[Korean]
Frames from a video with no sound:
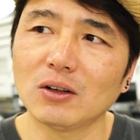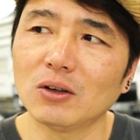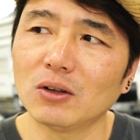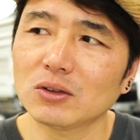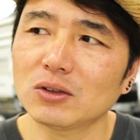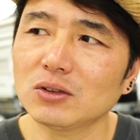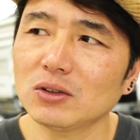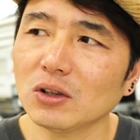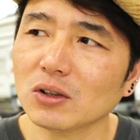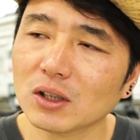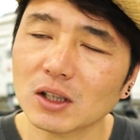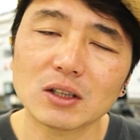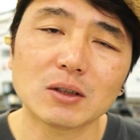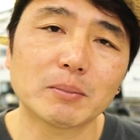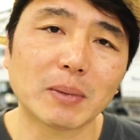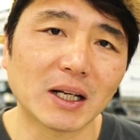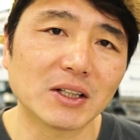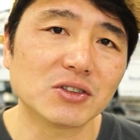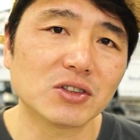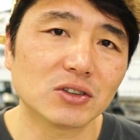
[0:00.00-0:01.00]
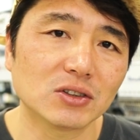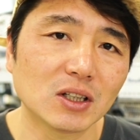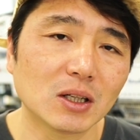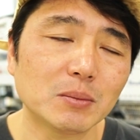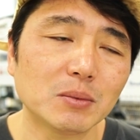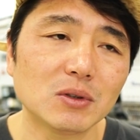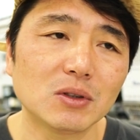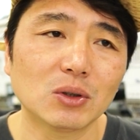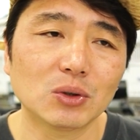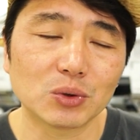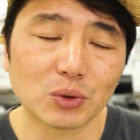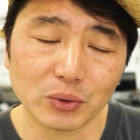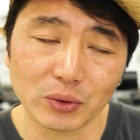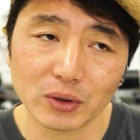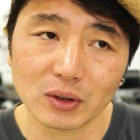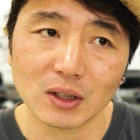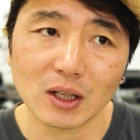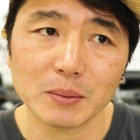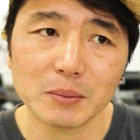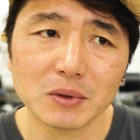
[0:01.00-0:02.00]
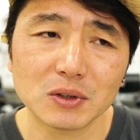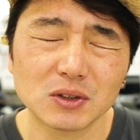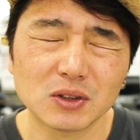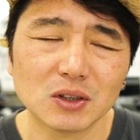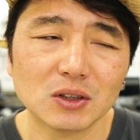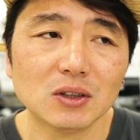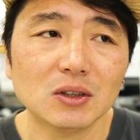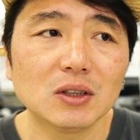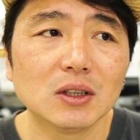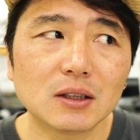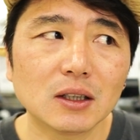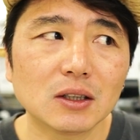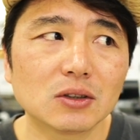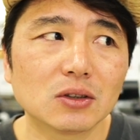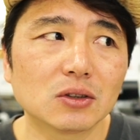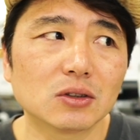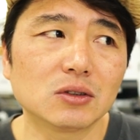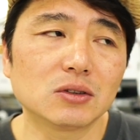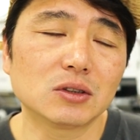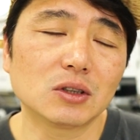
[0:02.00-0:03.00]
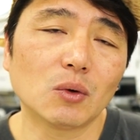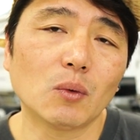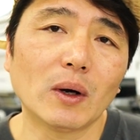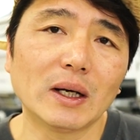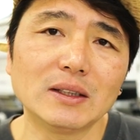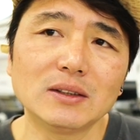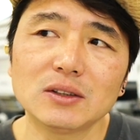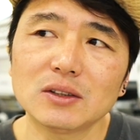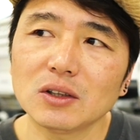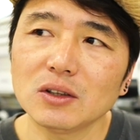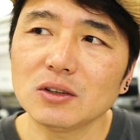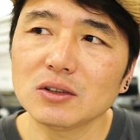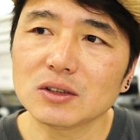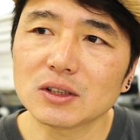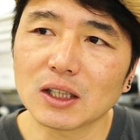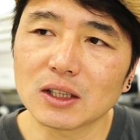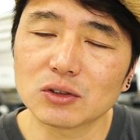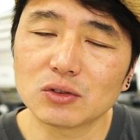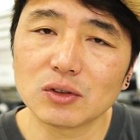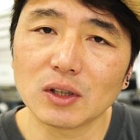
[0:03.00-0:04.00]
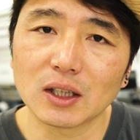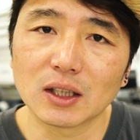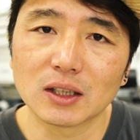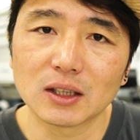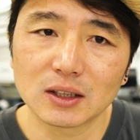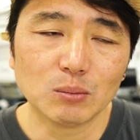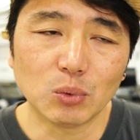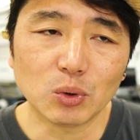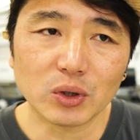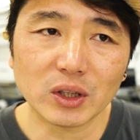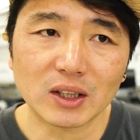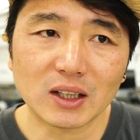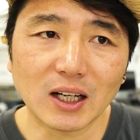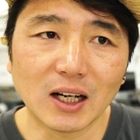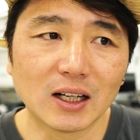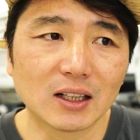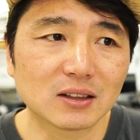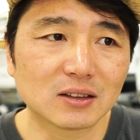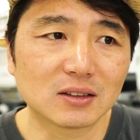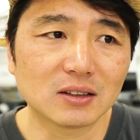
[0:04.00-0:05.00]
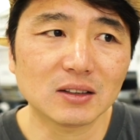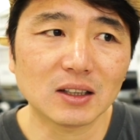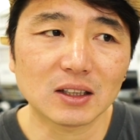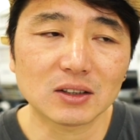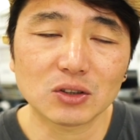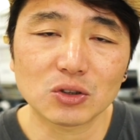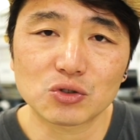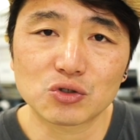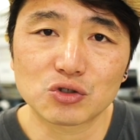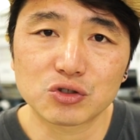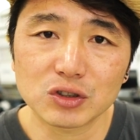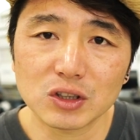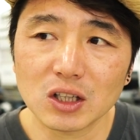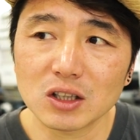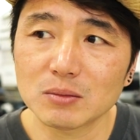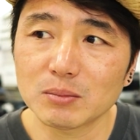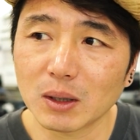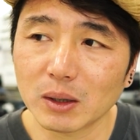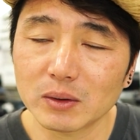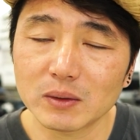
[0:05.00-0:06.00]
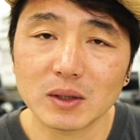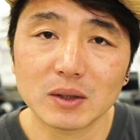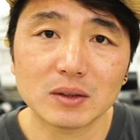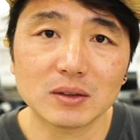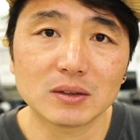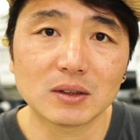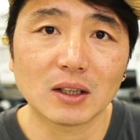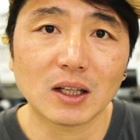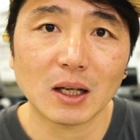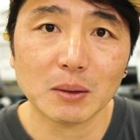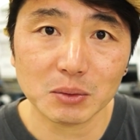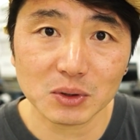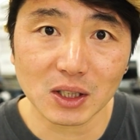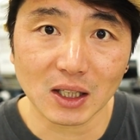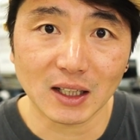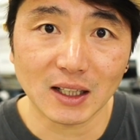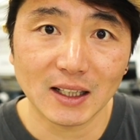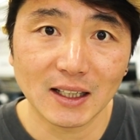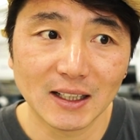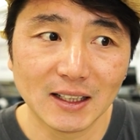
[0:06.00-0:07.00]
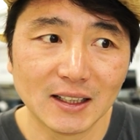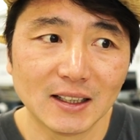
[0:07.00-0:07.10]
어떻게든 반전을 해보려고 노력을 하면서 그때 저는 이제 완성자수에 모르겠다 들어가서 죽이 되든 박이 되든 해보자